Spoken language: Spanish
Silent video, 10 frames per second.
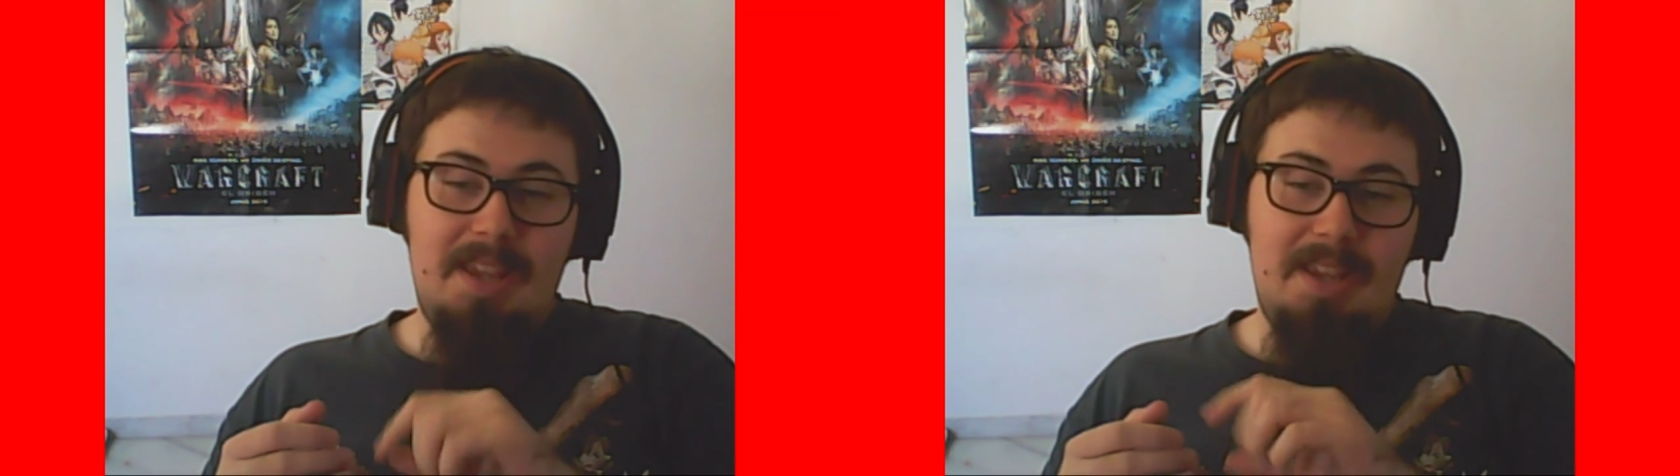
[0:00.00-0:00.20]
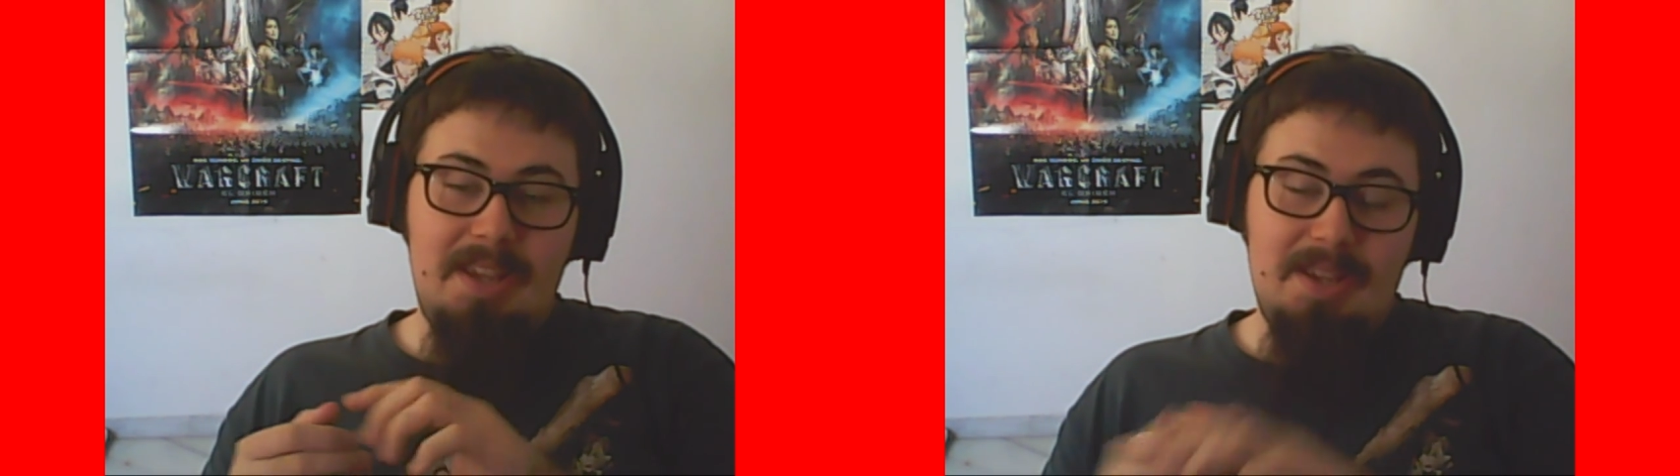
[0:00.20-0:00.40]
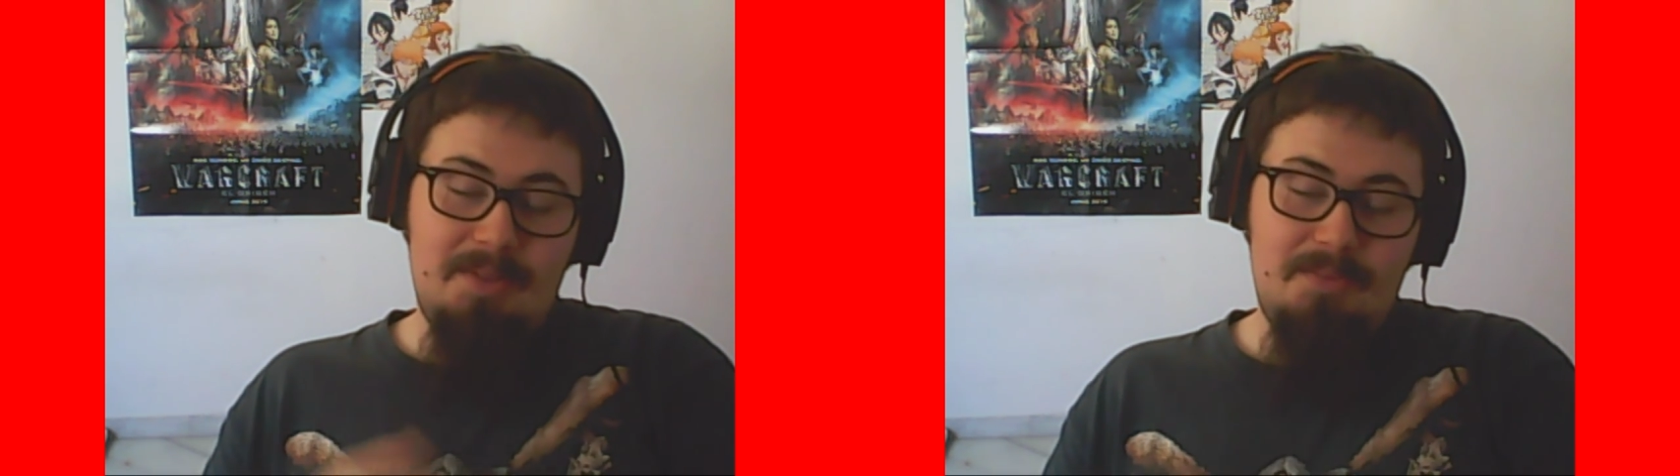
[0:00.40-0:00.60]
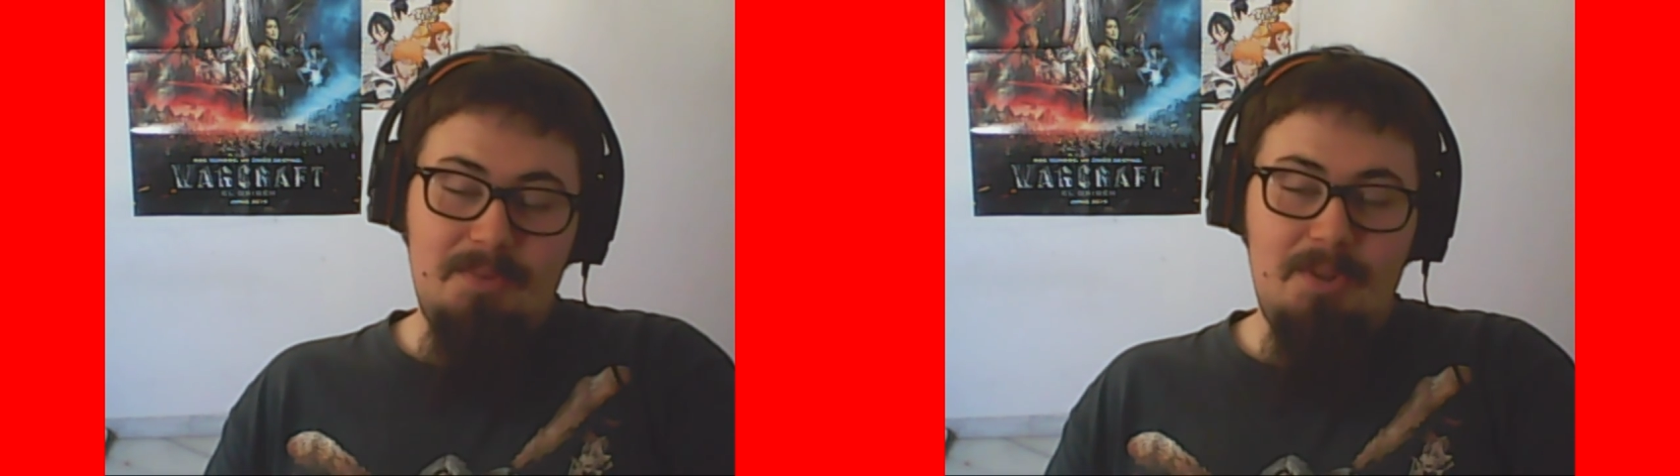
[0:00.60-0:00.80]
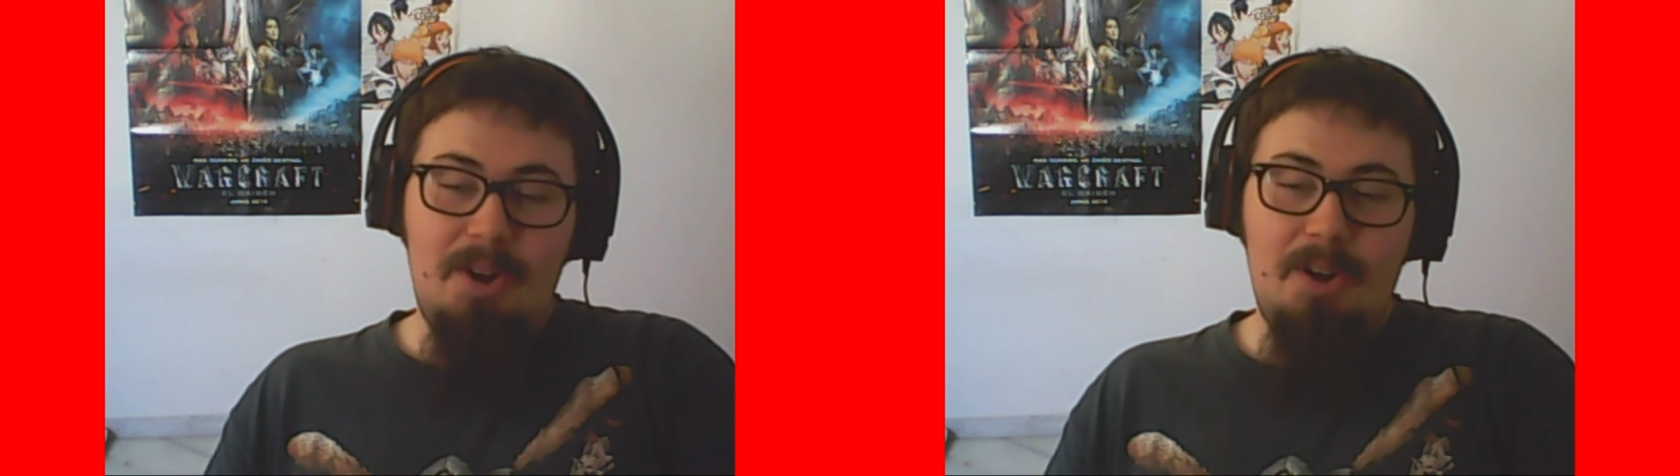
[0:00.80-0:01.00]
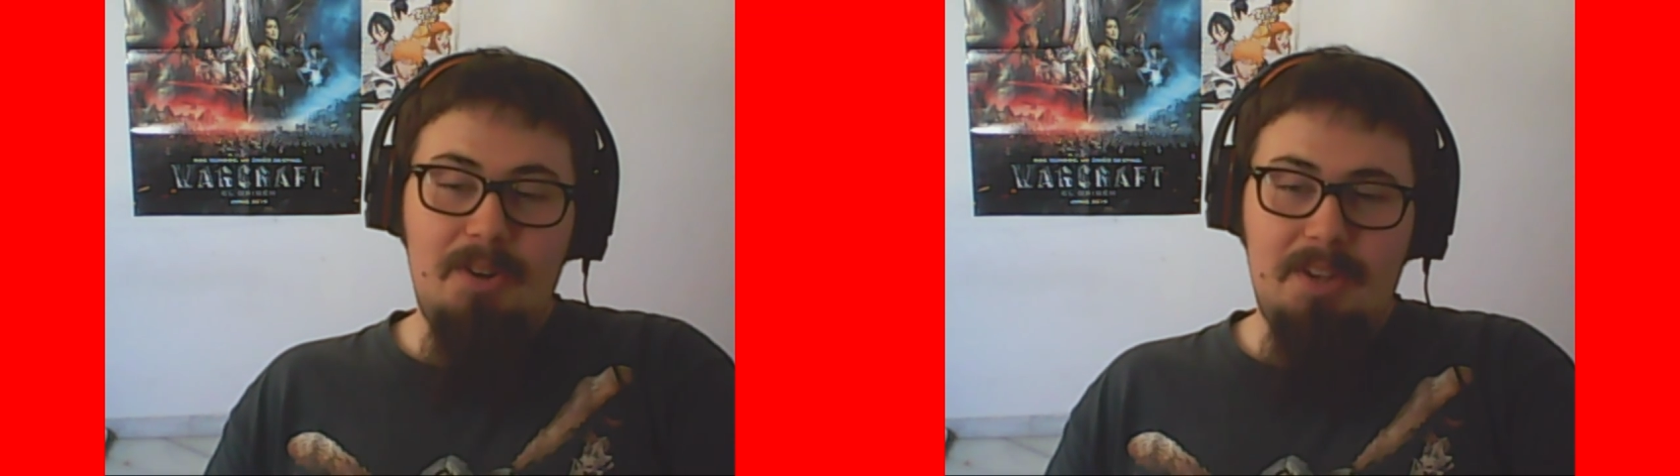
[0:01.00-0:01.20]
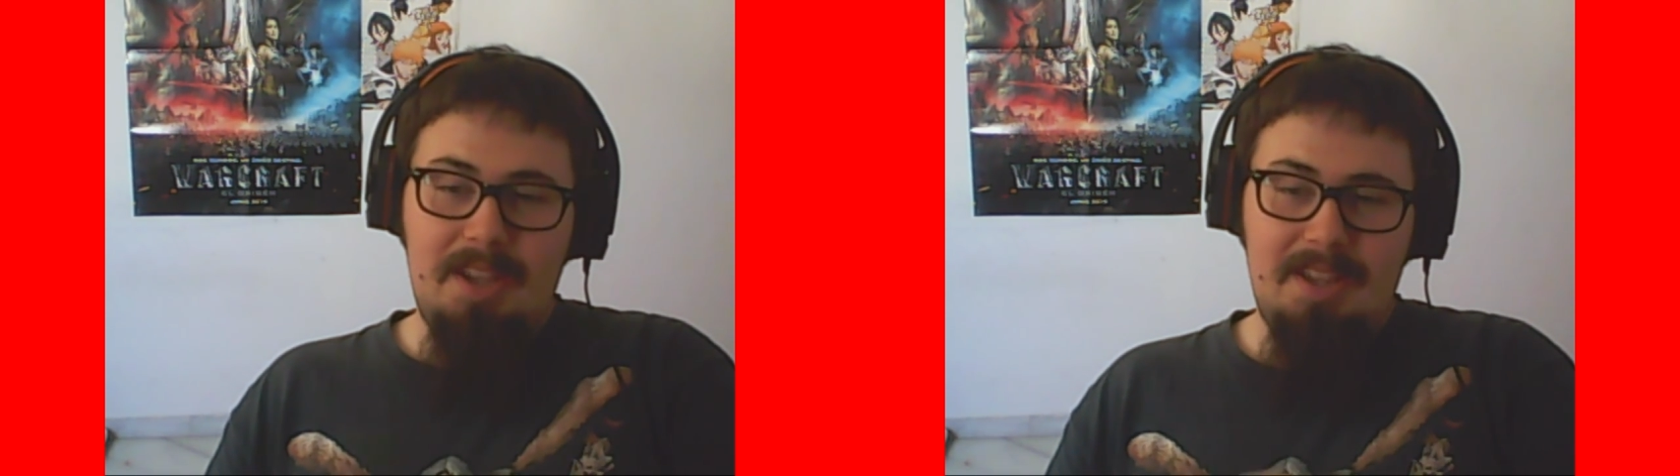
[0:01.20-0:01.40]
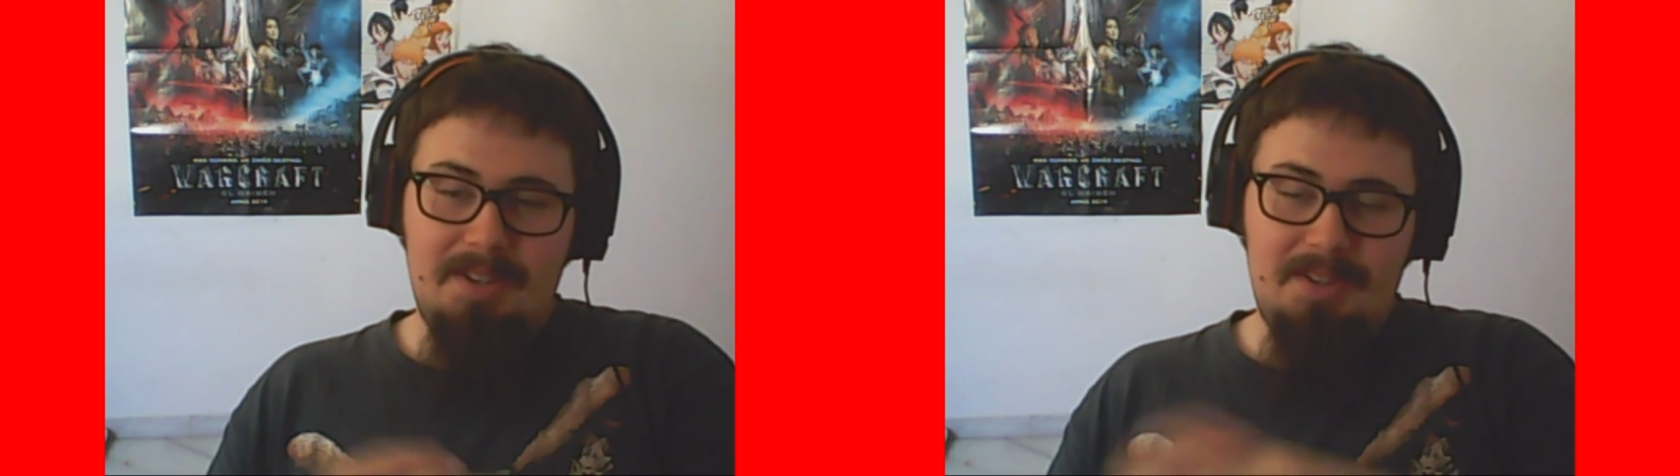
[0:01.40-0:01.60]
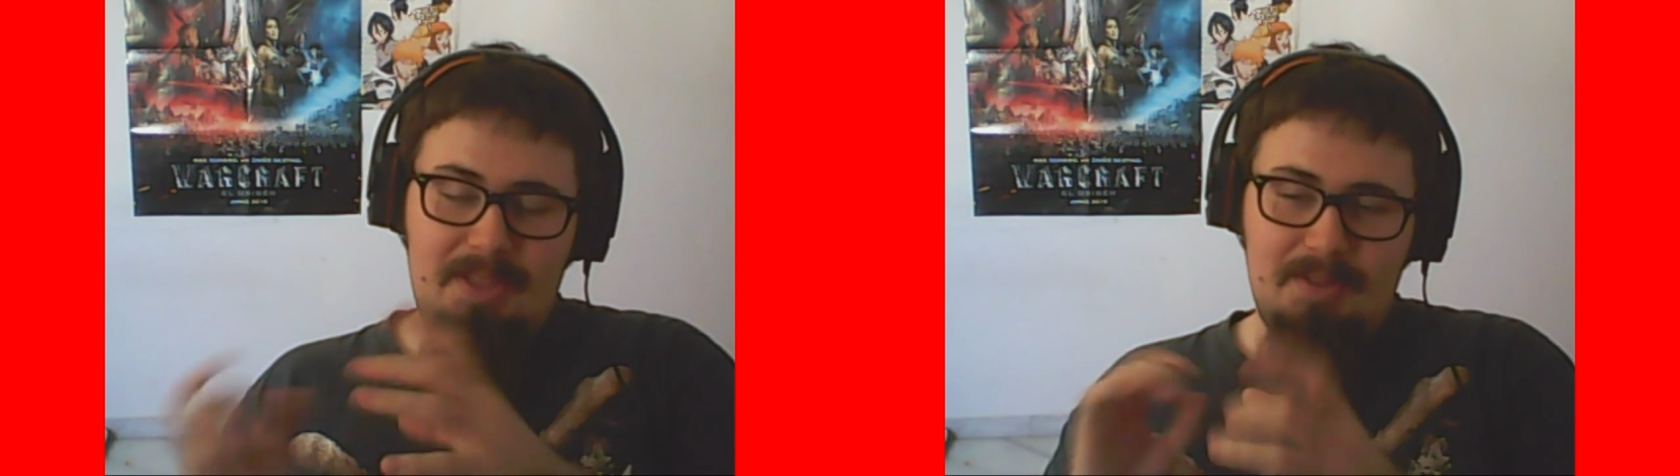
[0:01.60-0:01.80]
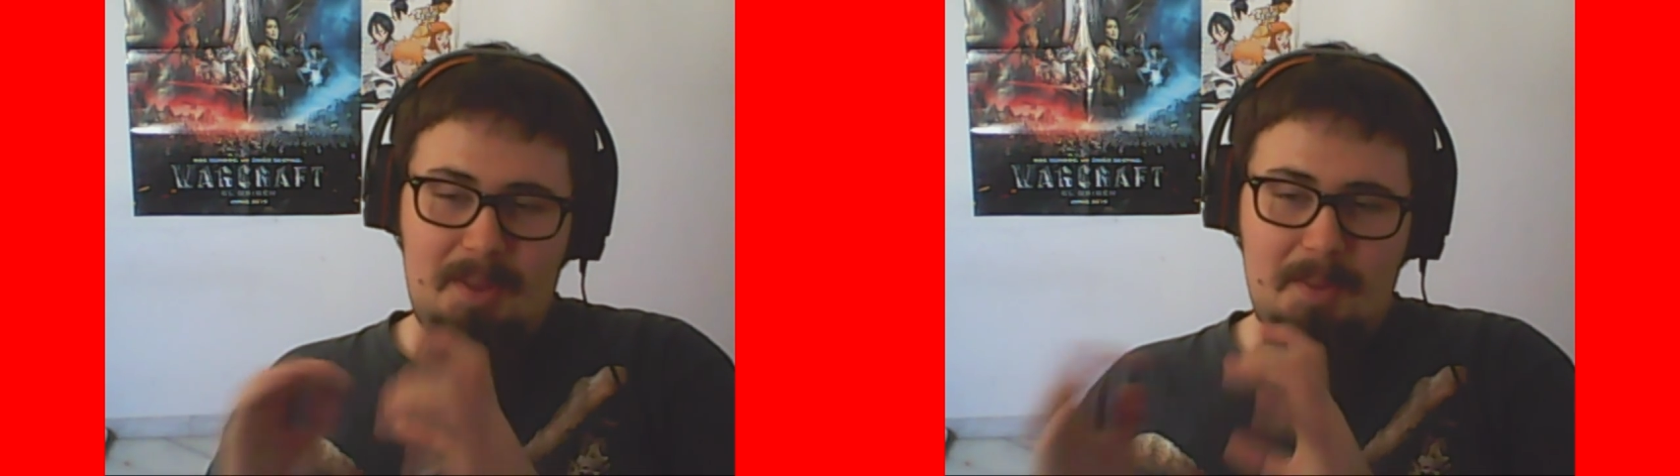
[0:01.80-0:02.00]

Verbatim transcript: y un logo que tío,